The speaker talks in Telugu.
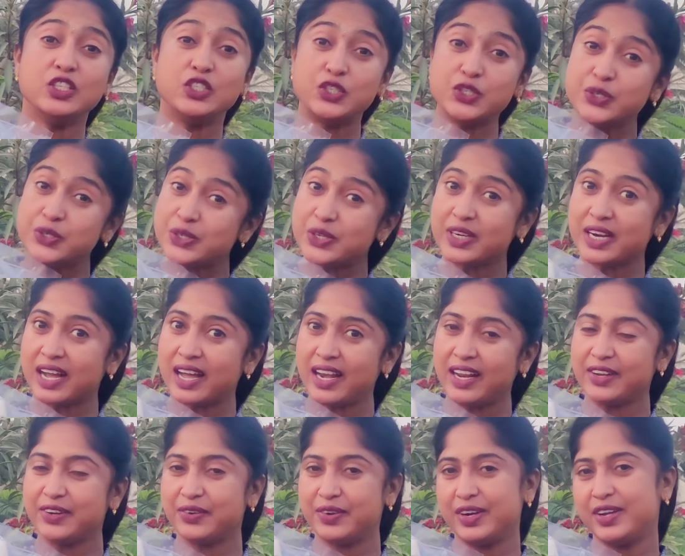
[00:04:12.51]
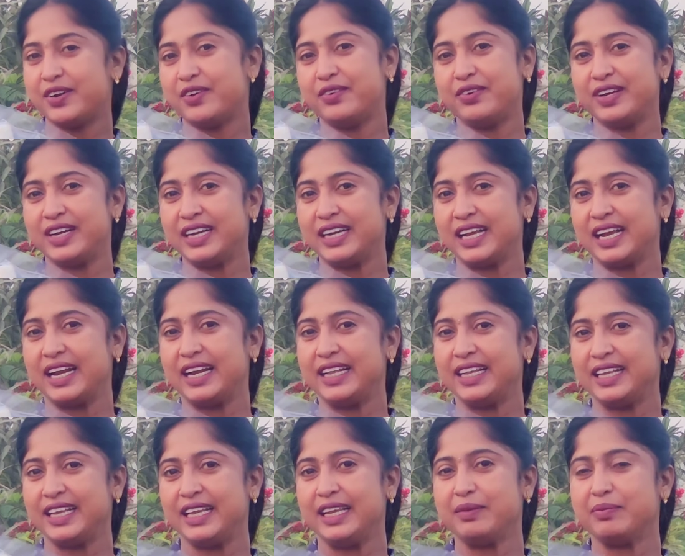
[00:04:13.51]
జుట్టు రాలకుండా
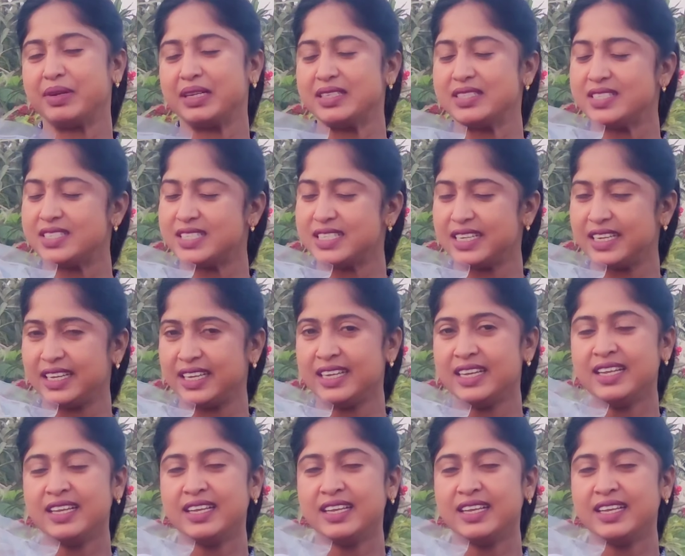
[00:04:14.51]
ఉండటానికి మంచి